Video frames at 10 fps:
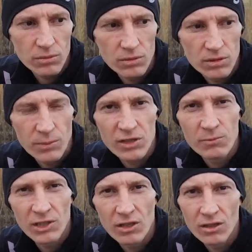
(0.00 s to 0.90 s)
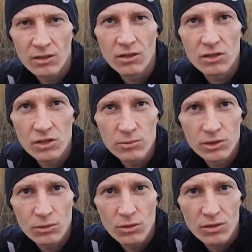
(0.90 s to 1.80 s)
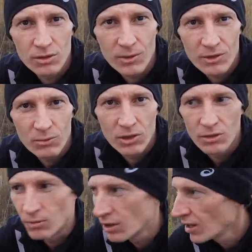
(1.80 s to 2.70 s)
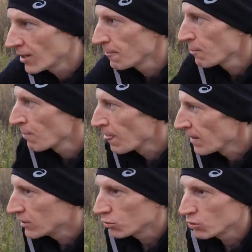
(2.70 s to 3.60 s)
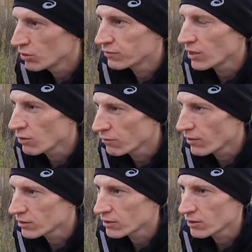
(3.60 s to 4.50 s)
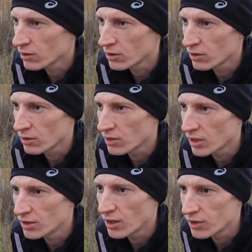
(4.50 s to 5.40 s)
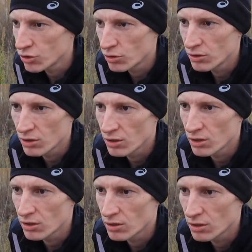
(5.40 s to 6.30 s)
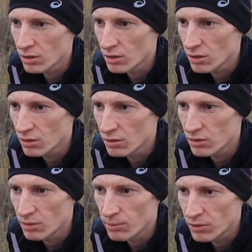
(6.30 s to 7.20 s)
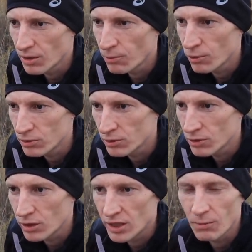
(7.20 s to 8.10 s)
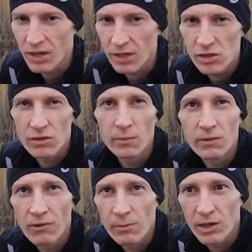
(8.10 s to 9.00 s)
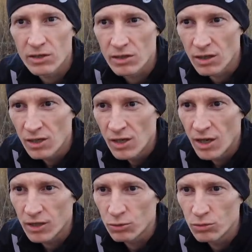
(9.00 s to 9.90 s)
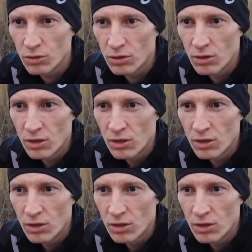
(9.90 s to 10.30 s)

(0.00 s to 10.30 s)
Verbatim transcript: спортсмены, они должны быть только спортсменами. Ну и второй фактор, наверное, тогда еще интернет э, не был наполнен таким количеством информации, откуда